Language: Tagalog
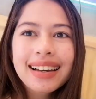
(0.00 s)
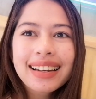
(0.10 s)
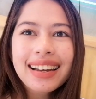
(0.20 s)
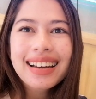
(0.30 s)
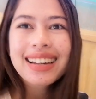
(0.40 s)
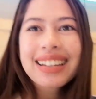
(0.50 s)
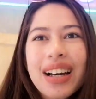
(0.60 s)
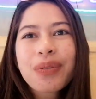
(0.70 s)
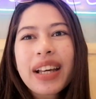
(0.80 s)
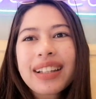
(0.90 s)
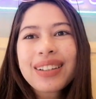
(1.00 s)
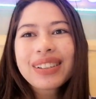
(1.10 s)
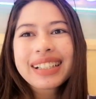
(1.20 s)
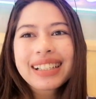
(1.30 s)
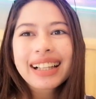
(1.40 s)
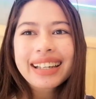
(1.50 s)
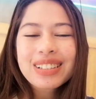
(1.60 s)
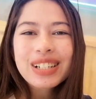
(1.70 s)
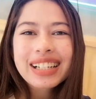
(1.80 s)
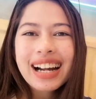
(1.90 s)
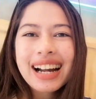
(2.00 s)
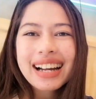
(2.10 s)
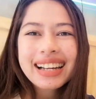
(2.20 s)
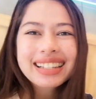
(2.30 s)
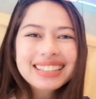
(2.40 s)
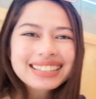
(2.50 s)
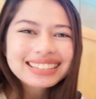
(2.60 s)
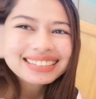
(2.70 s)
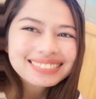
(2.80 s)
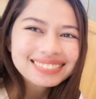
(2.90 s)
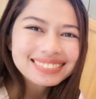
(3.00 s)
And, and update you later, guys.